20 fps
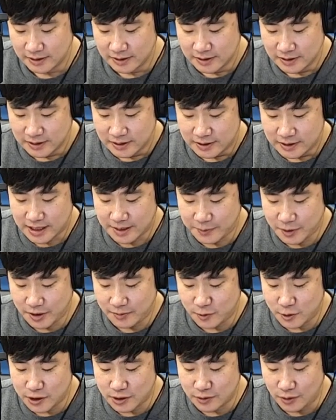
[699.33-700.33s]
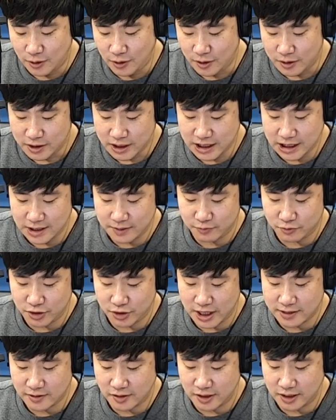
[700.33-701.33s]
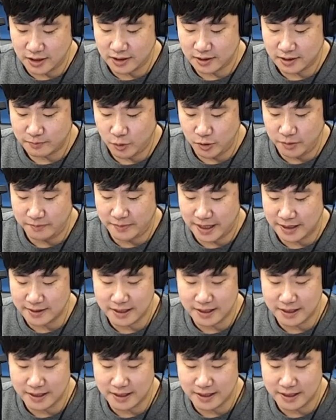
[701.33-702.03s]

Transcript: 참여해 보시고 2부에서는 본방